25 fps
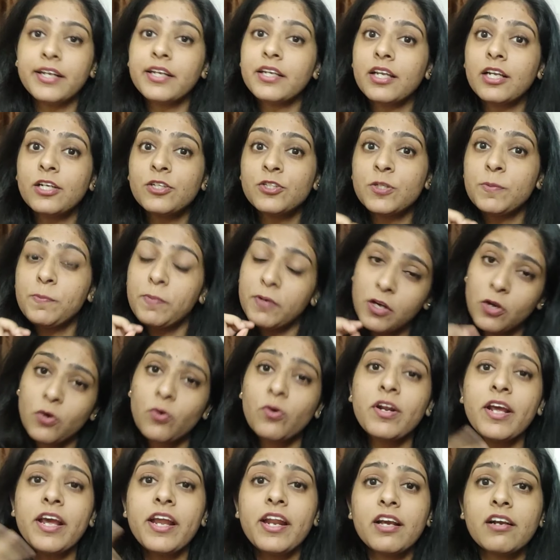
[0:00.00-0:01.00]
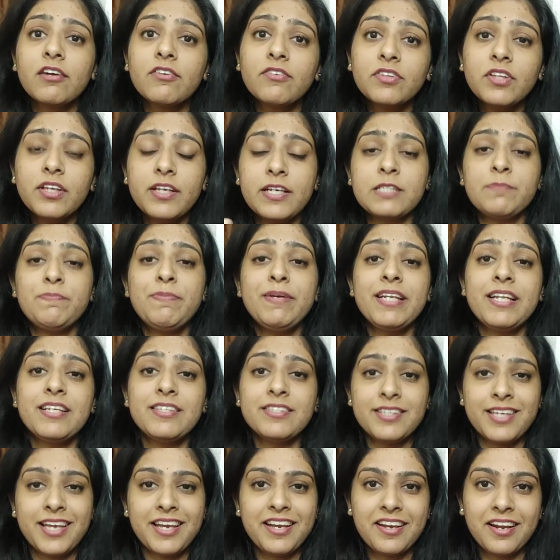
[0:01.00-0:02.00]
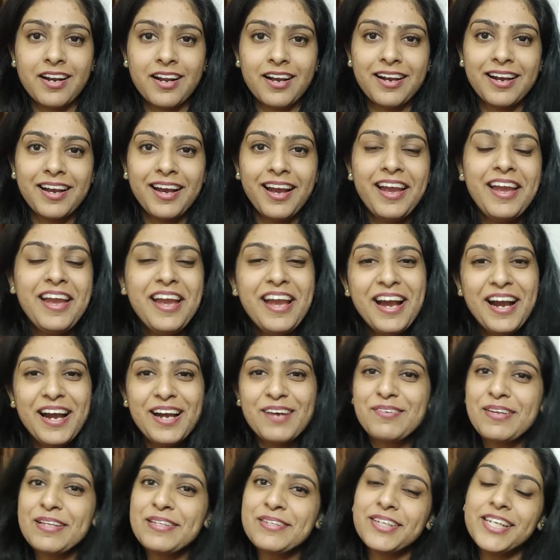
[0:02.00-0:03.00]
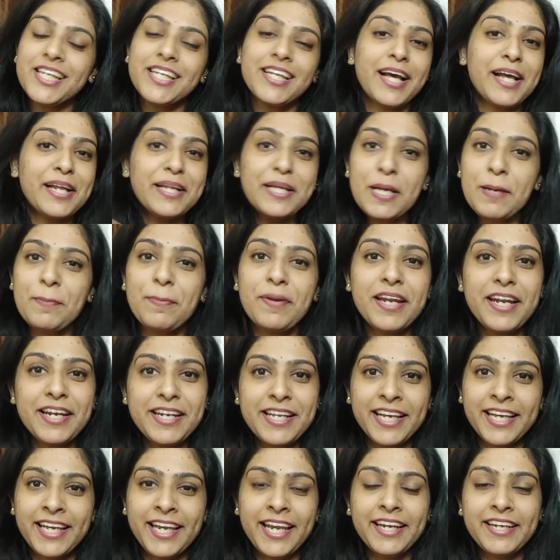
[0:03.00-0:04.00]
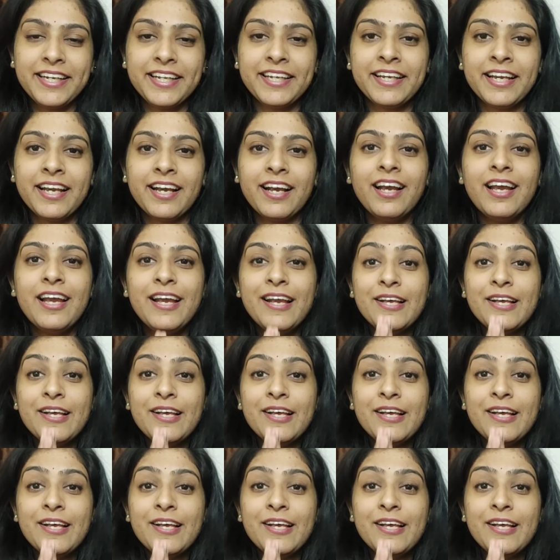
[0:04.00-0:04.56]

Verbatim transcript: இன்டர்ன்ஷிப்புக்கு கூட எனக்கு வந்து எக்ஸ்பீரியன்ஸ் கேட்குறாங்க அப்படின்னு சொல்லி நிறைய பேர் என்னை கேட்டீங்க